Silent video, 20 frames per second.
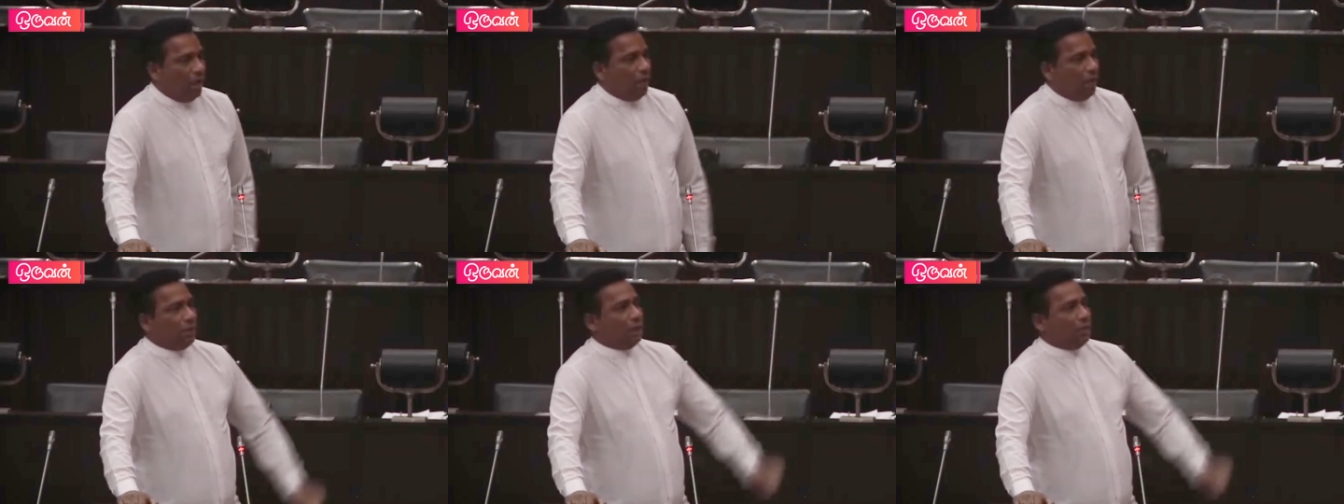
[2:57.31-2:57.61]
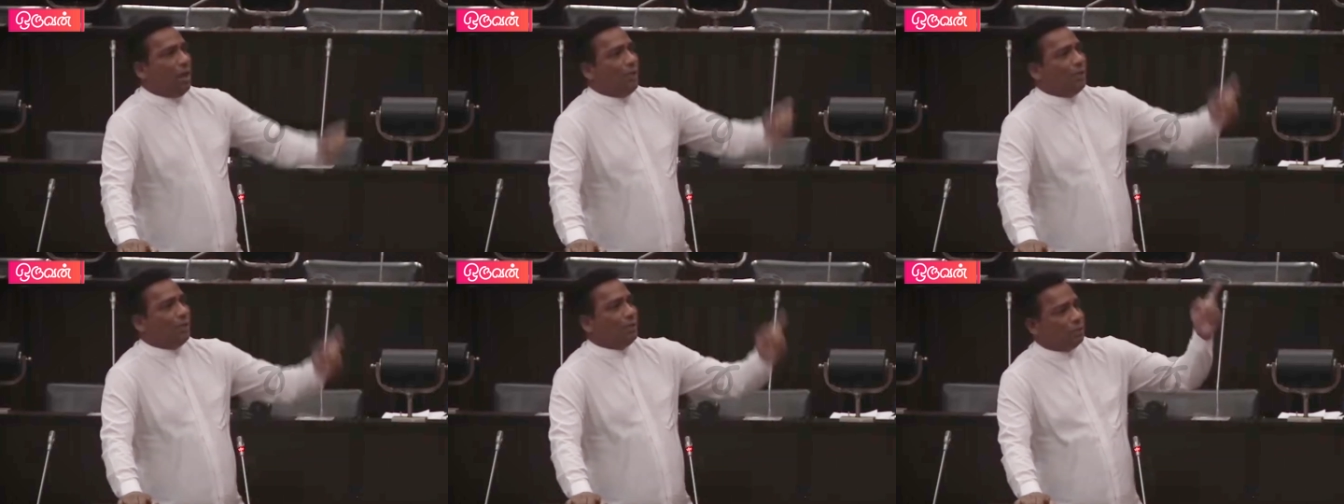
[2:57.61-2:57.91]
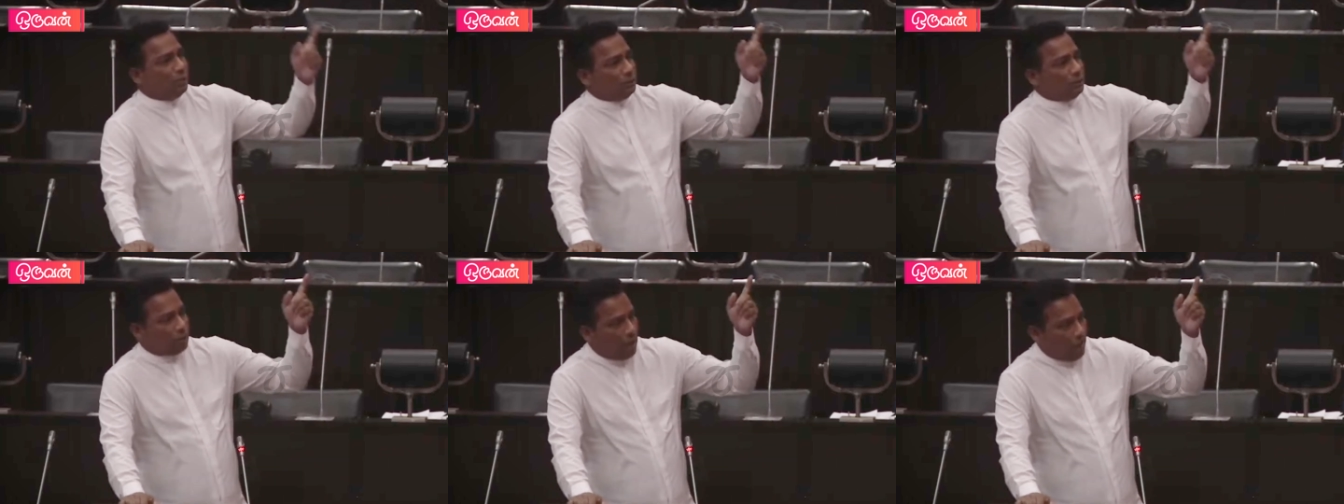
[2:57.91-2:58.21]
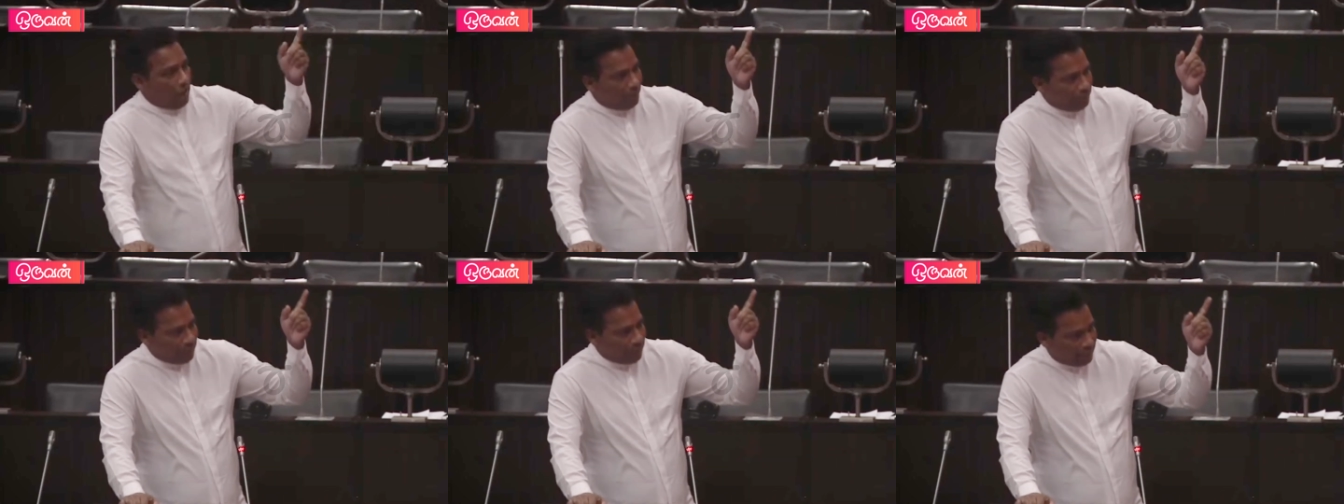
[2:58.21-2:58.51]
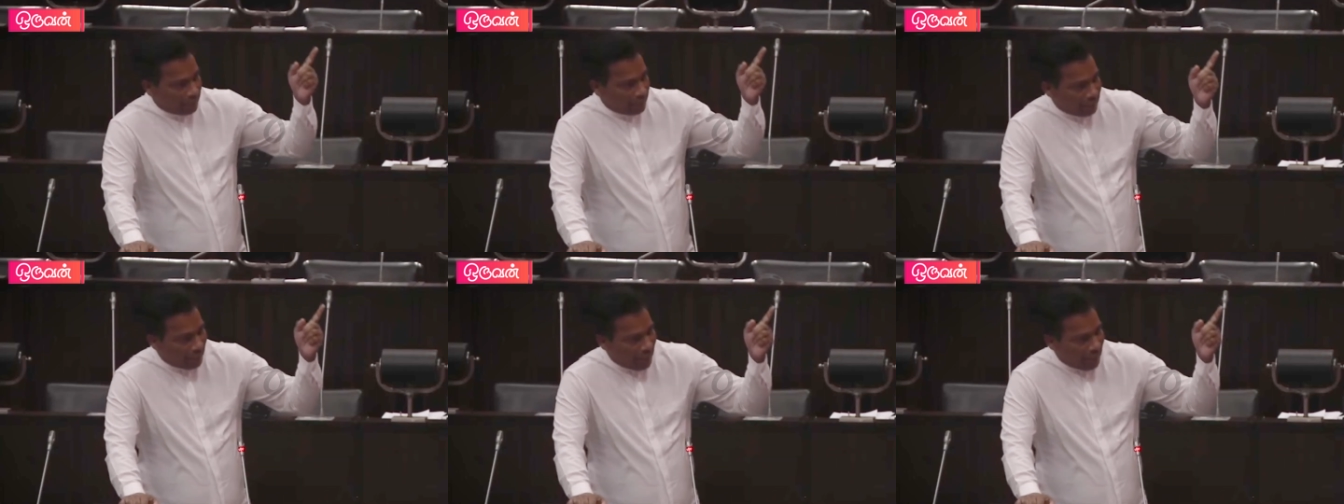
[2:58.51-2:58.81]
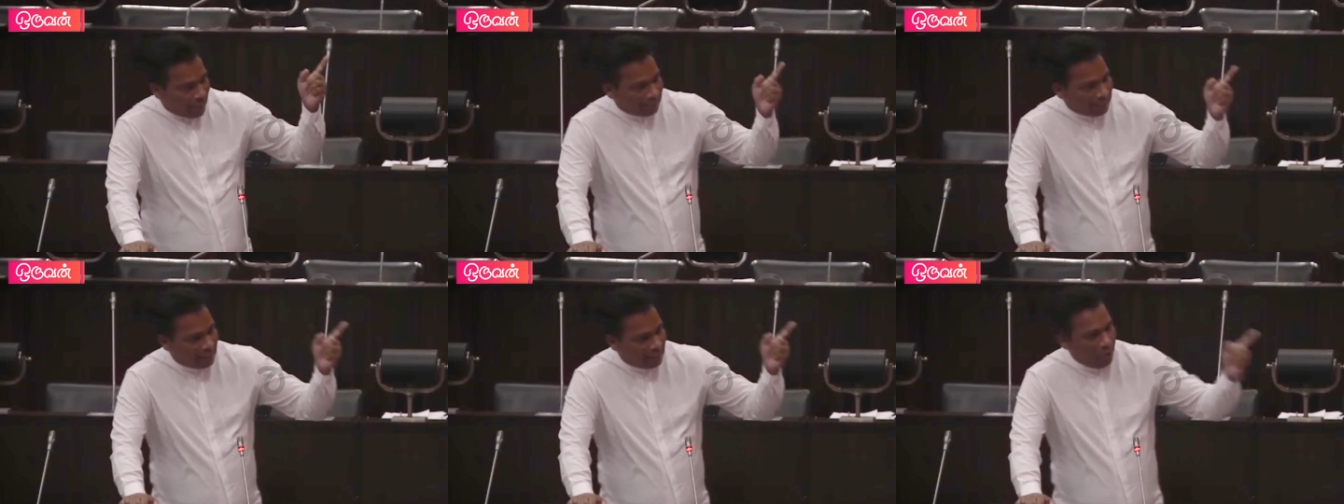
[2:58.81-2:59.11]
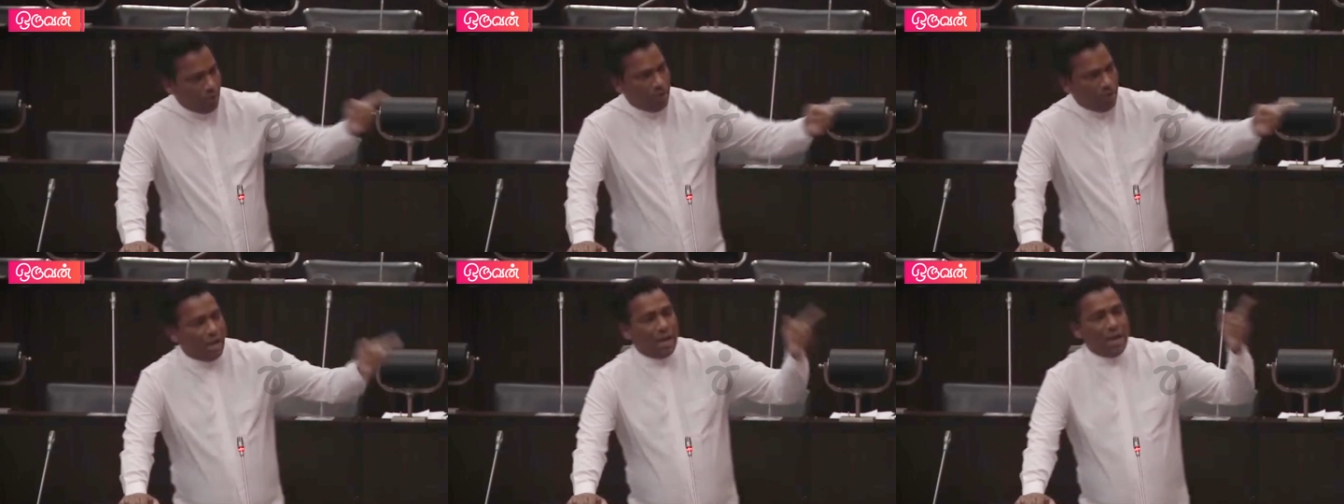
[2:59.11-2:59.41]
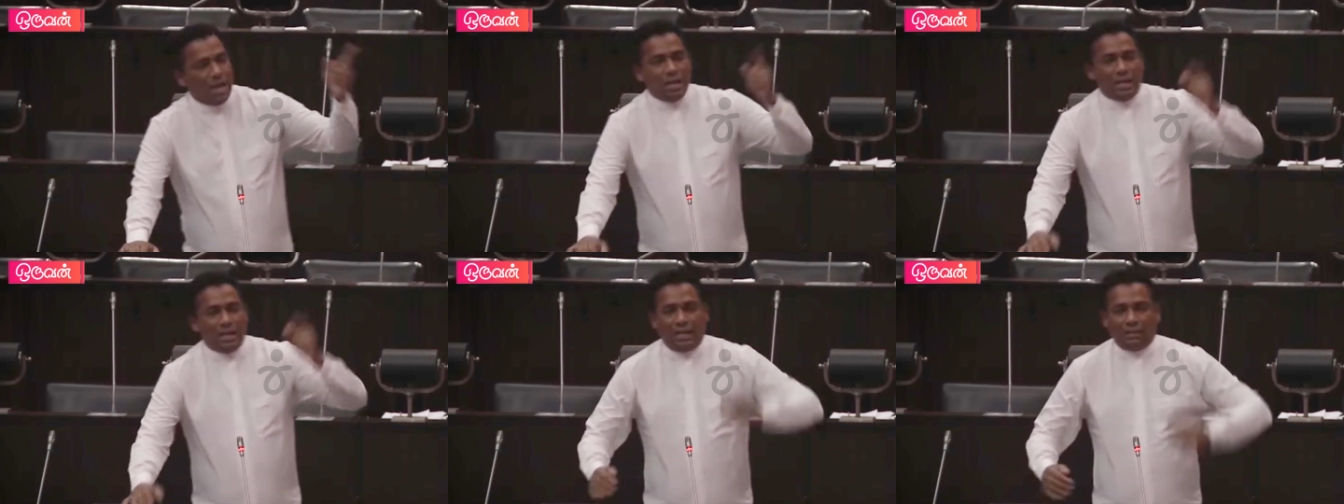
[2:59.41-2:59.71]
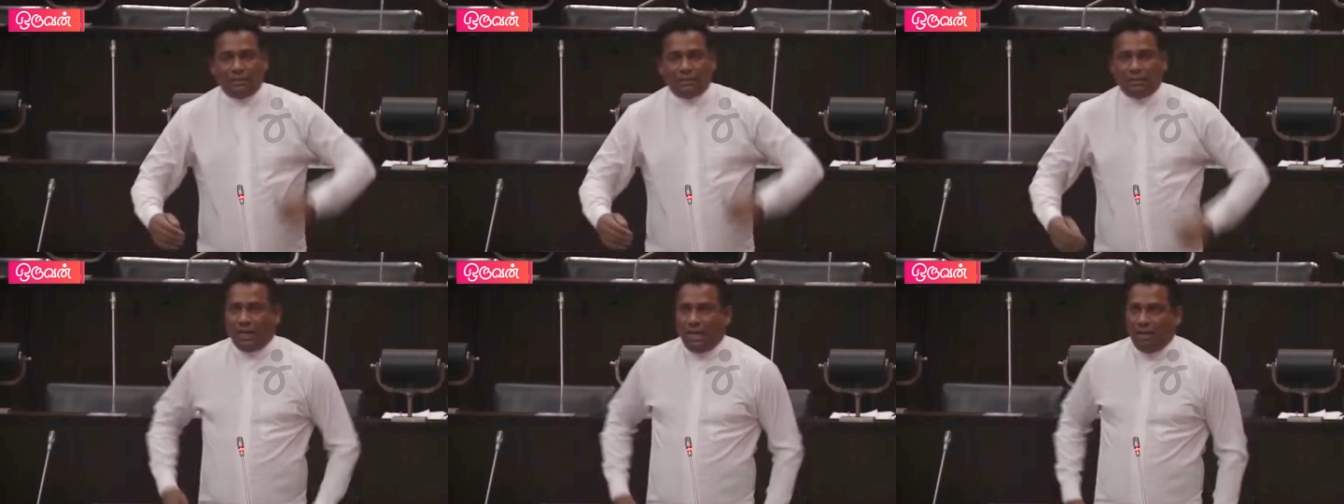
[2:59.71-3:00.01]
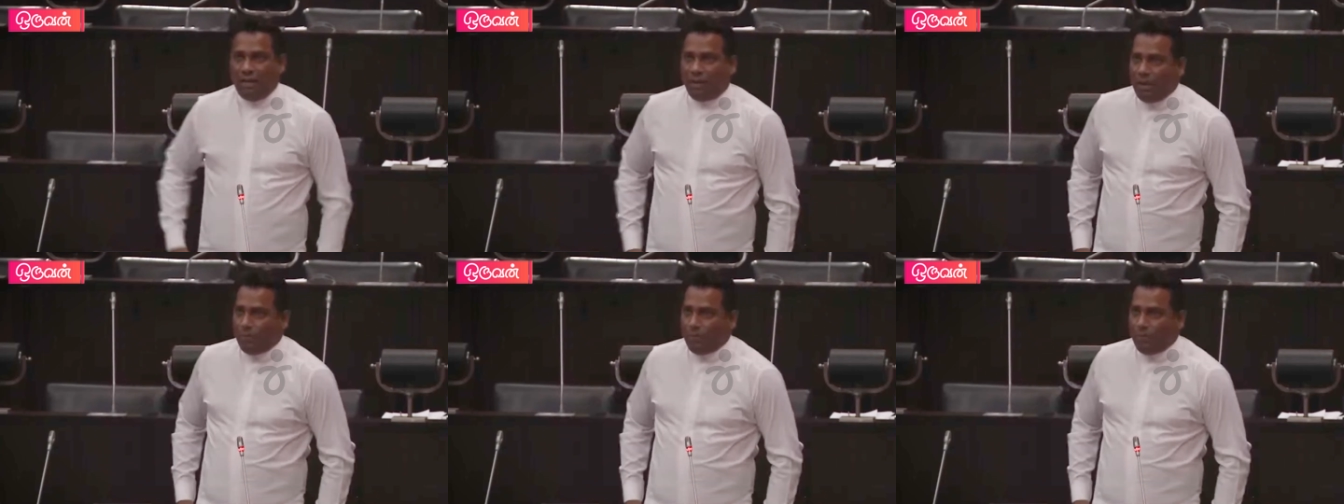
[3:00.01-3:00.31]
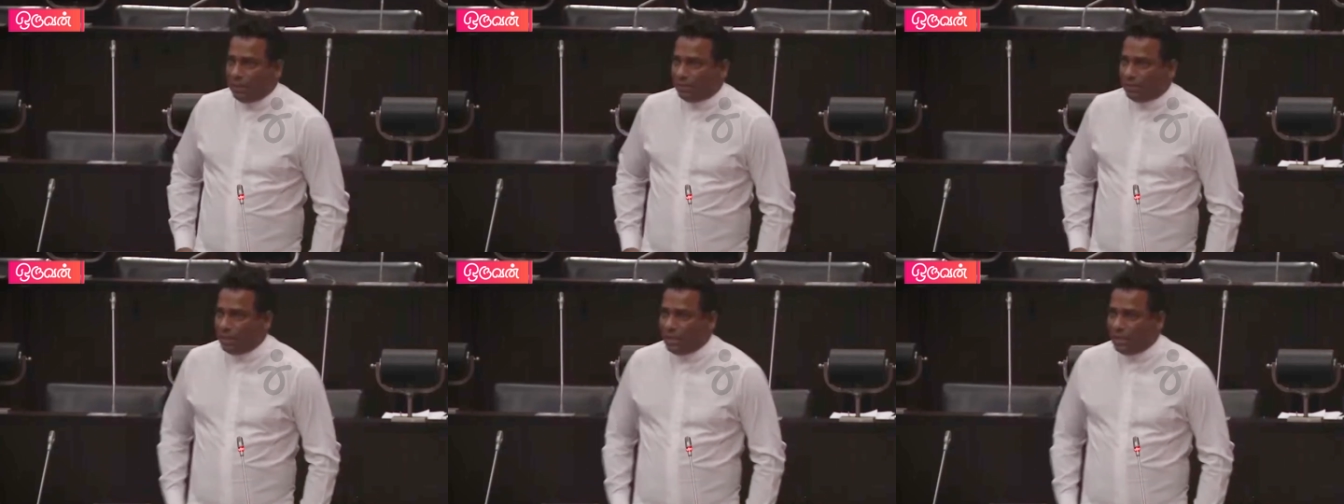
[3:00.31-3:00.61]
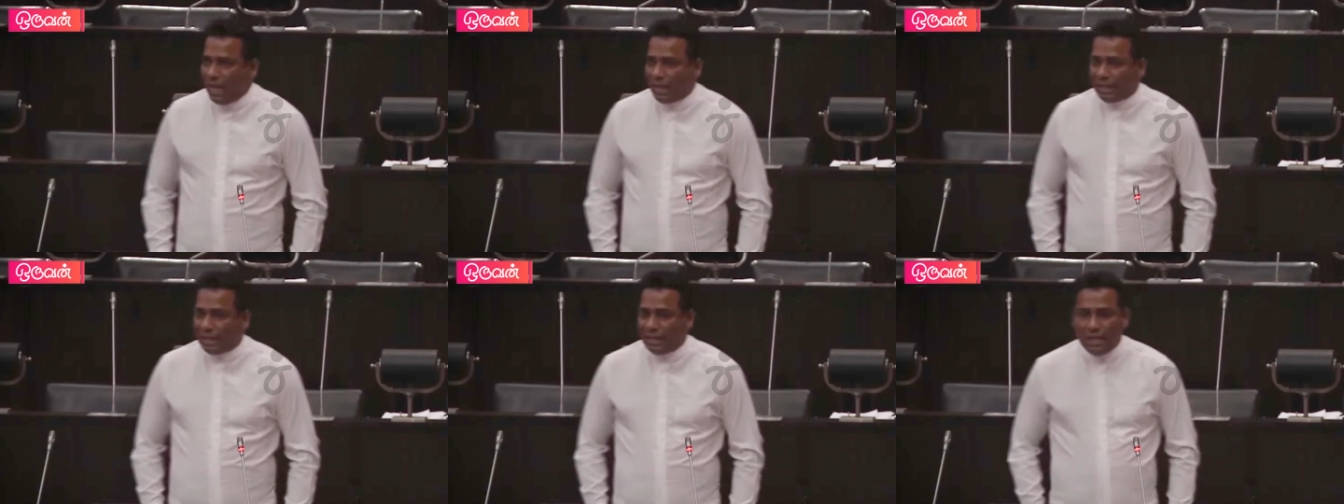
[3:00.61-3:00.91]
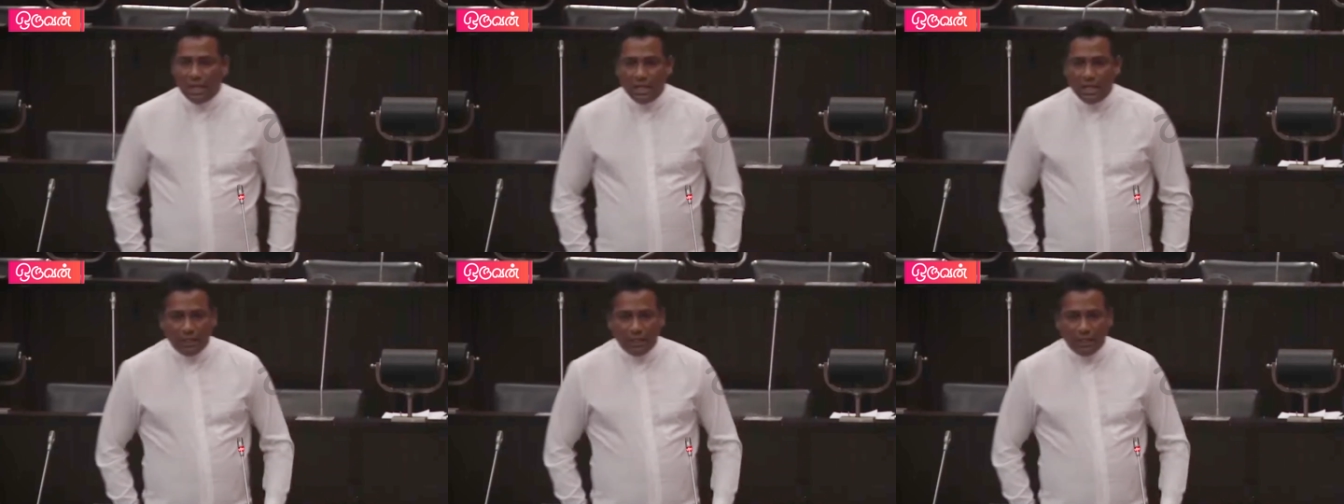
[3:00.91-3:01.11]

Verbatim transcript: அவருக்கு அவருக்கு அவருக்கு எதிராக தங்களுடைய கருத்துக்களை வெளிப்படுத்தி இருந்தார்கள்